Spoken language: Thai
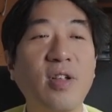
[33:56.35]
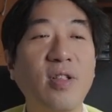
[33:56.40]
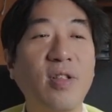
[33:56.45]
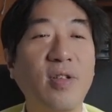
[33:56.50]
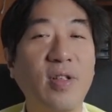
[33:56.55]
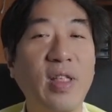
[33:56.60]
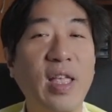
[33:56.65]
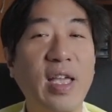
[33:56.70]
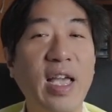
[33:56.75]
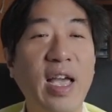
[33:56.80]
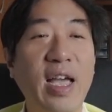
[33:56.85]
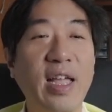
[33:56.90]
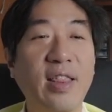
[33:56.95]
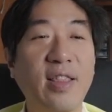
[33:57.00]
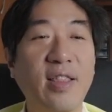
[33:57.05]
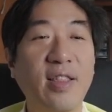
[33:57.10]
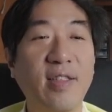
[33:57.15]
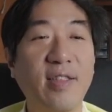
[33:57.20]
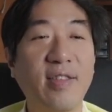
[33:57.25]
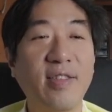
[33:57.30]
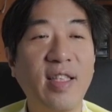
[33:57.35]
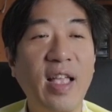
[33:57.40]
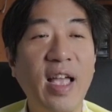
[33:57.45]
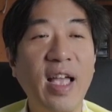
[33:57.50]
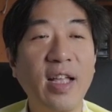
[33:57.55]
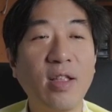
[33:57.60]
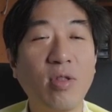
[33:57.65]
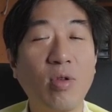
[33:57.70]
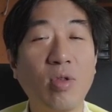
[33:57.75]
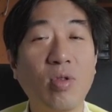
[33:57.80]
หรือในการส
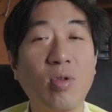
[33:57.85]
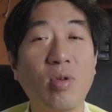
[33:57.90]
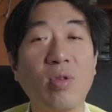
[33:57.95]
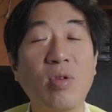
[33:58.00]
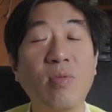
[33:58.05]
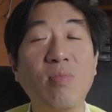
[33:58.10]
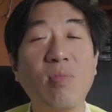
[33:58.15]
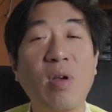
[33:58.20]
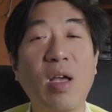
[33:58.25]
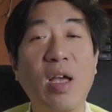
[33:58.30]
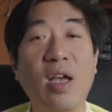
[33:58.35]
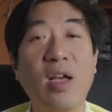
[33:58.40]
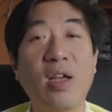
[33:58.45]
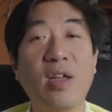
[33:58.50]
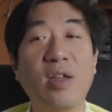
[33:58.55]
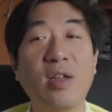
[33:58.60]
ร้างตัวตนขึ้นมา